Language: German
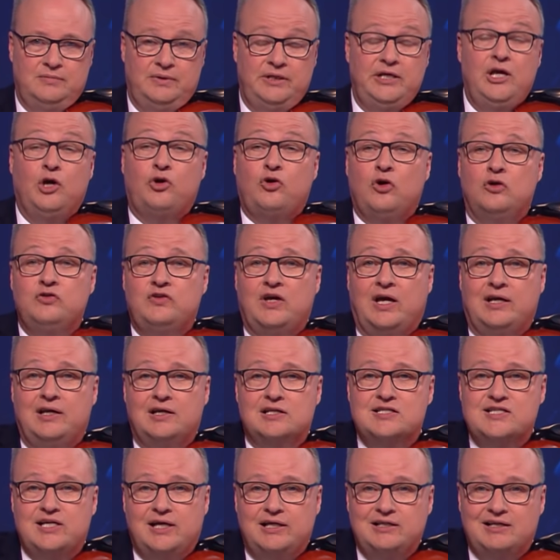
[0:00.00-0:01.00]
Ihr könnt ja in
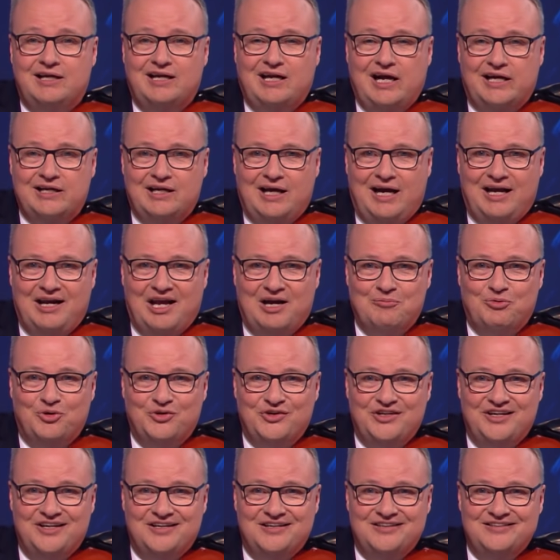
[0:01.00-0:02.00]
der Zeit den Kanal
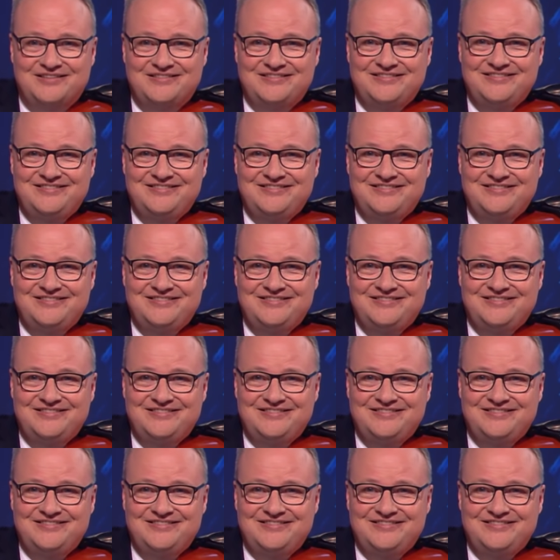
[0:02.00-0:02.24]
abonnieren.